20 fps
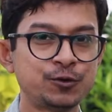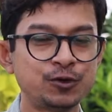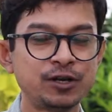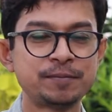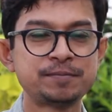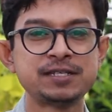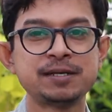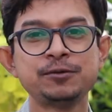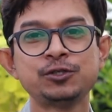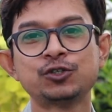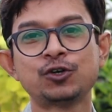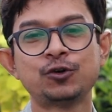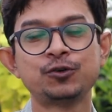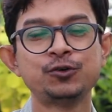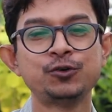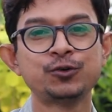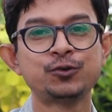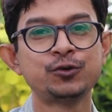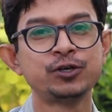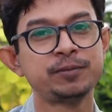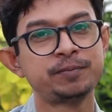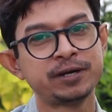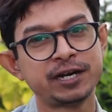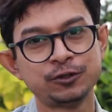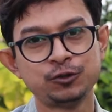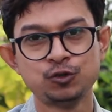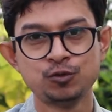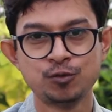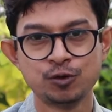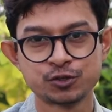এই গোলাপটি আমি সংগ্রহ করি
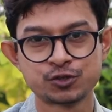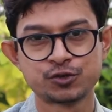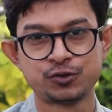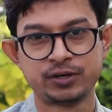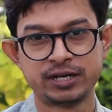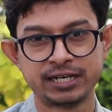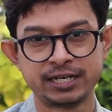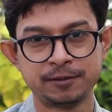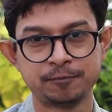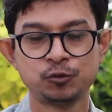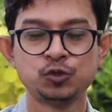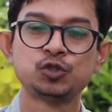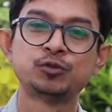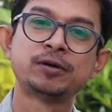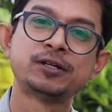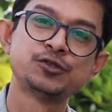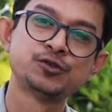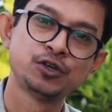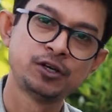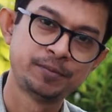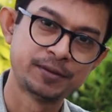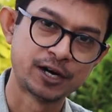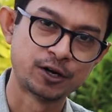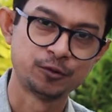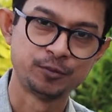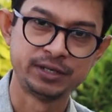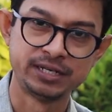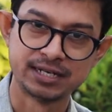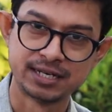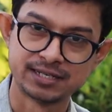প্রায় দু বছর আগে পুষ্পাঞ্জলি
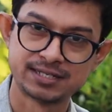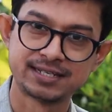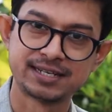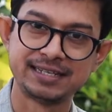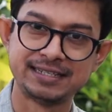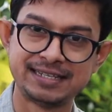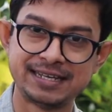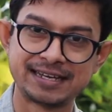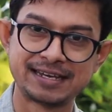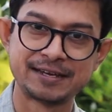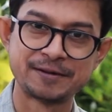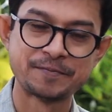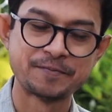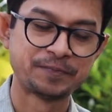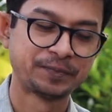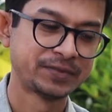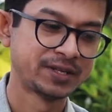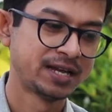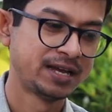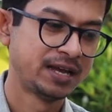প্রাণবীর নার্সারি থেকে